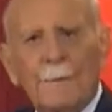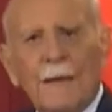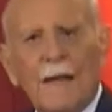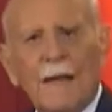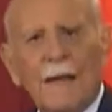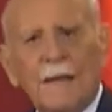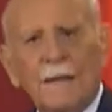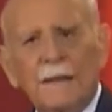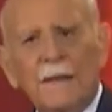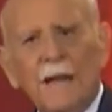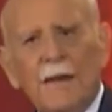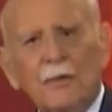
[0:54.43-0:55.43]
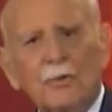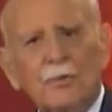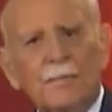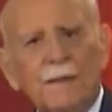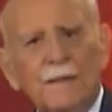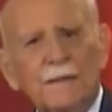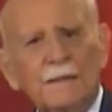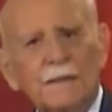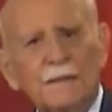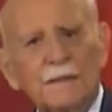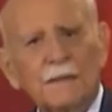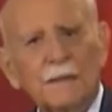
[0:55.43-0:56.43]
para agredir a otros
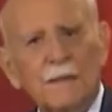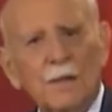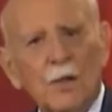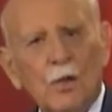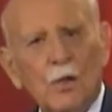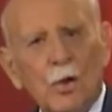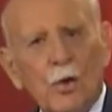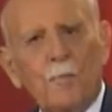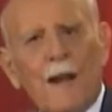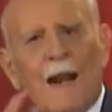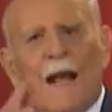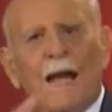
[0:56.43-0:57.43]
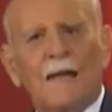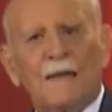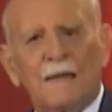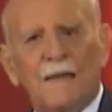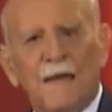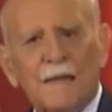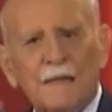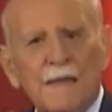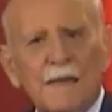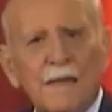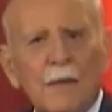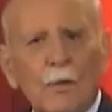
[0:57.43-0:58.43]
países o para
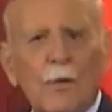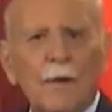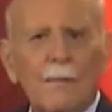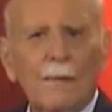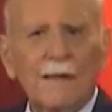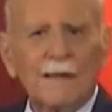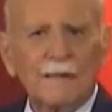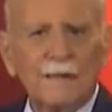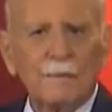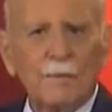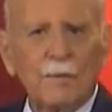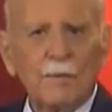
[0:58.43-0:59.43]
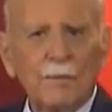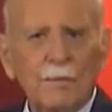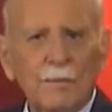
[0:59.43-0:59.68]
alinearse con el belicismo.